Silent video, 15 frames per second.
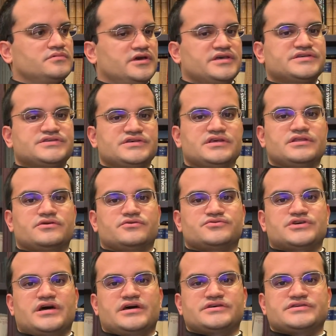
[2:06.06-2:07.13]

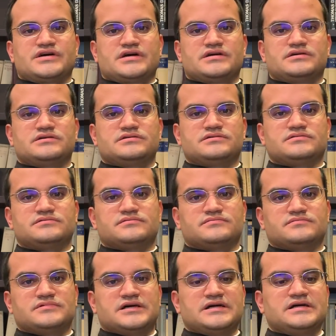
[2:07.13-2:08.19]
ensina-nos a rezar.
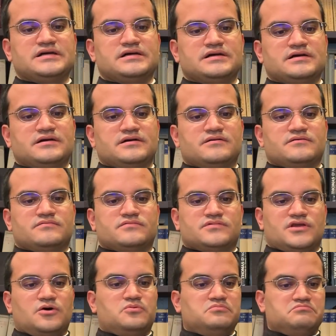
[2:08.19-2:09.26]
Né?
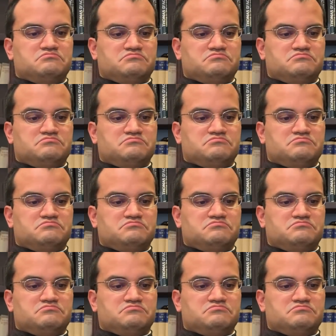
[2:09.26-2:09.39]
Então,